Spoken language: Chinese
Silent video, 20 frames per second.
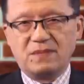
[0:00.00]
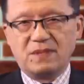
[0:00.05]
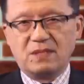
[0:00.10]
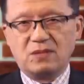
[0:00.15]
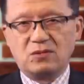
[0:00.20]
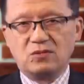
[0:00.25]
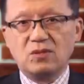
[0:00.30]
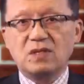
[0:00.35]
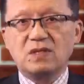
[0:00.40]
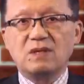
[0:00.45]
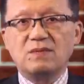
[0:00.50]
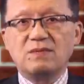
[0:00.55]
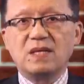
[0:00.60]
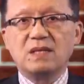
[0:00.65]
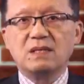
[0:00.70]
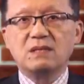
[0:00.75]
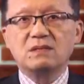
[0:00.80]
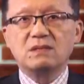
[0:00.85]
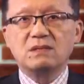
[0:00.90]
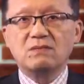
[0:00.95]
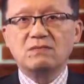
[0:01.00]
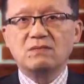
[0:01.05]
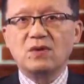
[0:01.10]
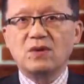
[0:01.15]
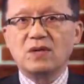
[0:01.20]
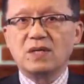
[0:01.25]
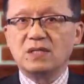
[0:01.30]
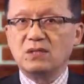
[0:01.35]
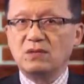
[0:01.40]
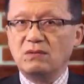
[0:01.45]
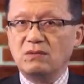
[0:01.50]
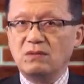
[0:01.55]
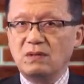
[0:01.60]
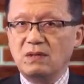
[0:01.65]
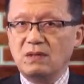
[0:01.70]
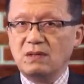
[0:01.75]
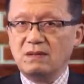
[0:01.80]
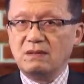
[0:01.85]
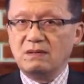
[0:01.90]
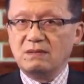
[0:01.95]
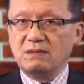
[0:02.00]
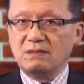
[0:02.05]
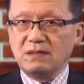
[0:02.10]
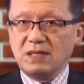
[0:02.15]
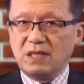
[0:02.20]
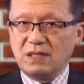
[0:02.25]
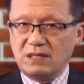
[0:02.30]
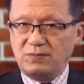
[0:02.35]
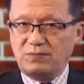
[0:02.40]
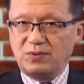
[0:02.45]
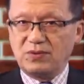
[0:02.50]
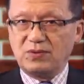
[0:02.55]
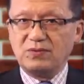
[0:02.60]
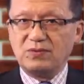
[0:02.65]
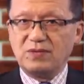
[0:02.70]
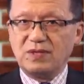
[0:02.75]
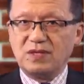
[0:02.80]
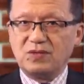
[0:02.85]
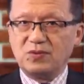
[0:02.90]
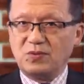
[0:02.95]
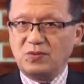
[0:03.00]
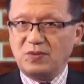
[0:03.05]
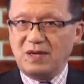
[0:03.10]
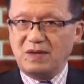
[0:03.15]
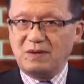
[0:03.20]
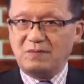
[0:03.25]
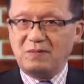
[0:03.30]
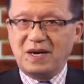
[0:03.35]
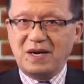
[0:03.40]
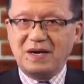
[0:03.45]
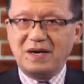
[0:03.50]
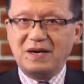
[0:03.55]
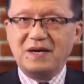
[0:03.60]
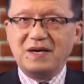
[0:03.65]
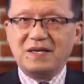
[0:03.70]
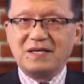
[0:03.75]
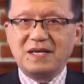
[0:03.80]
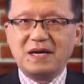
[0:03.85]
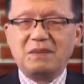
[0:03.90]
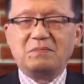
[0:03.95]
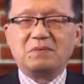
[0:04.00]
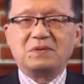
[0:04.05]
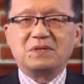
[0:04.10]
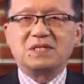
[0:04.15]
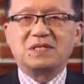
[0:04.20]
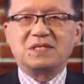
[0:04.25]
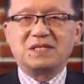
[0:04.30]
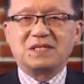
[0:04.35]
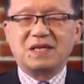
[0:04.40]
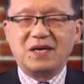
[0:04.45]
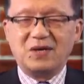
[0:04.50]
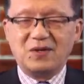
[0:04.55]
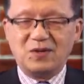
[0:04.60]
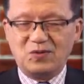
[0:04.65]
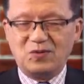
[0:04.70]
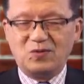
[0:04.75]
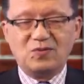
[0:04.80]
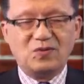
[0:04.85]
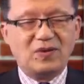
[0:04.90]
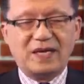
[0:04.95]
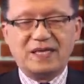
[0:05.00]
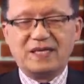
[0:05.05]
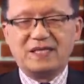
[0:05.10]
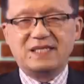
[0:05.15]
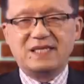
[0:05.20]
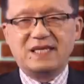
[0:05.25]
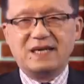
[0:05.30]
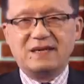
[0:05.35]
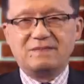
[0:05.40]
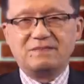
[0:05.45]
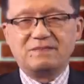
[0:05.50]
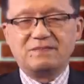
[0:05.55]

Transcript: 所以证明莫晚舟他是普通的中国人吗？他不是，他有用不完的钱，